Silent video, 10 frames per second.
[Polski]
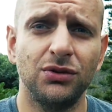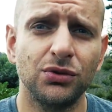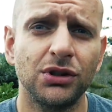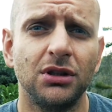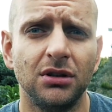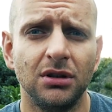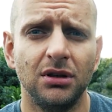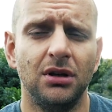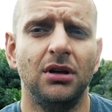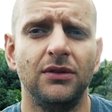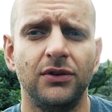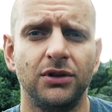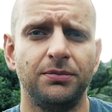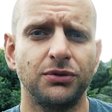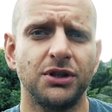dużo e,
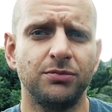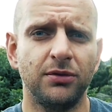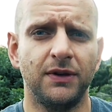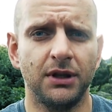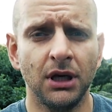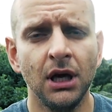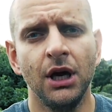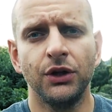wody podczas pływania.